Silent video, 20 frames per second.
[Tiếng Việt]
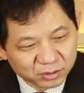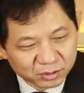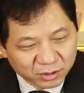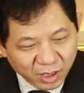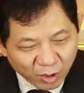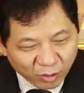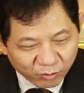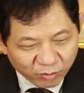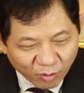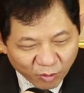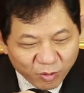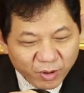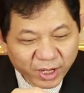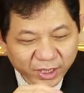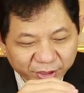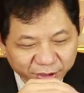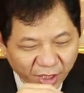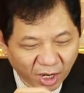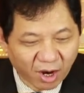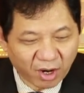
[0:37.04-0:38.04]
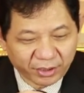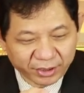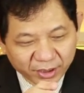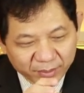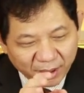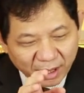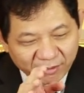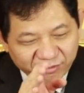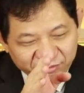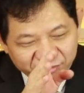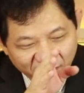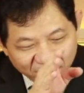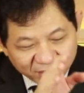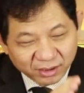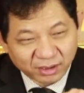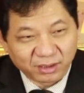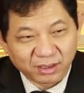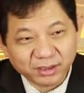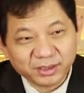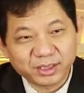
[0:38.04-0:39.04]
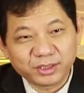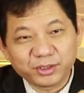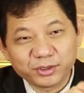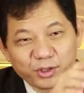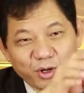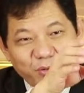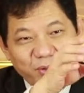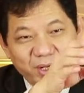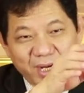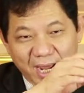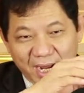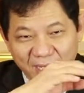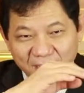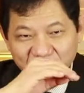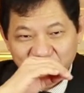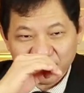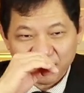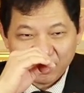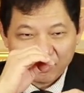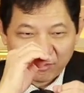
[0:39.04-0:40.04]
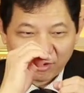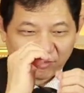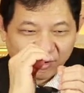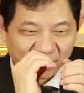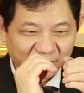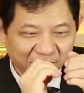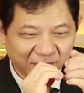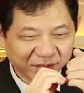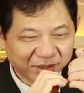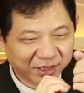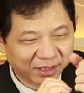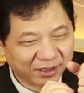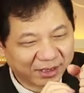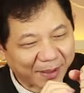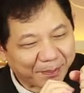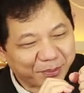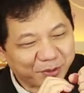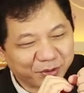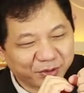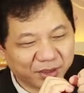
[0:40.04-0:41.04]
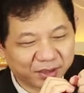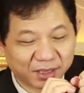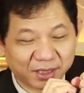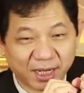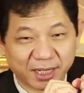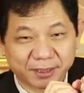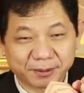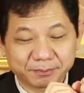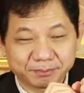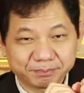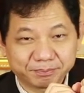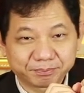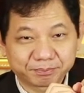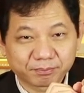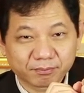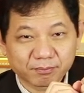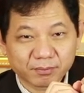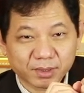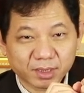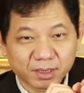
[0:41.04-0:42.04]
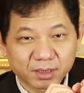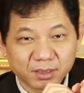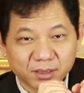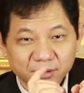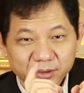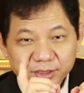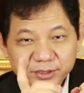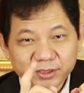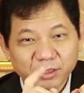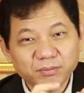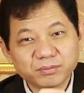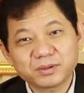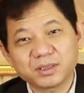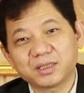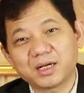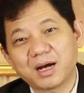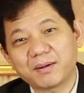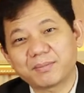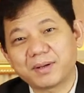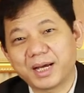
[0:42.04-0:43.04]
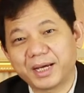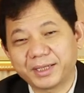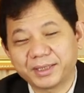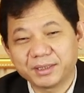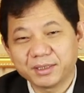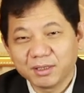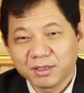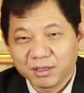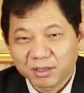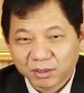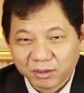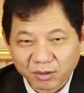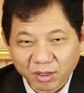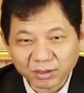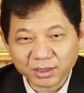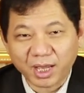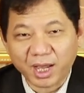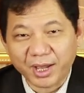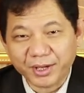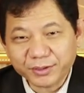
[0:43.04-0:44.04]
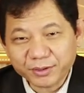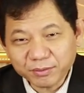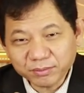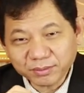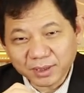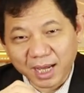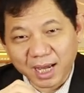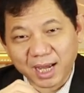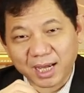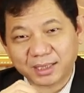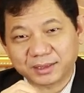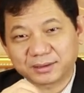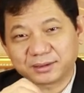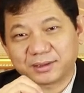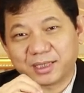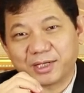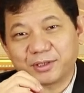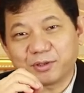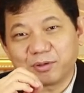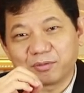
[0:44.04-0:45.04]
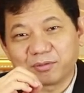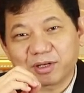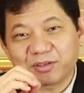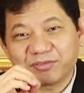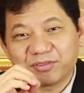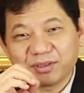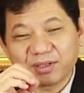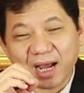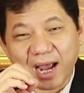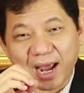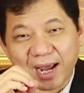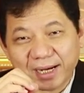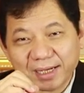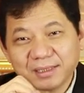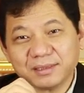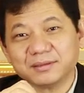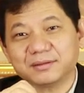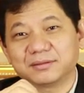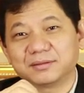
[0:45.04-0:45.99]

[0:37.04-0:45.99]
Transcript: đầu vú hình tròn nhưng mà phân nửa thì nó nhô lên hẳn một phân nửa thì nó thấp xuống như thế này thì trong trường hợp này có thể chúng ta sẽ dùng cái phương án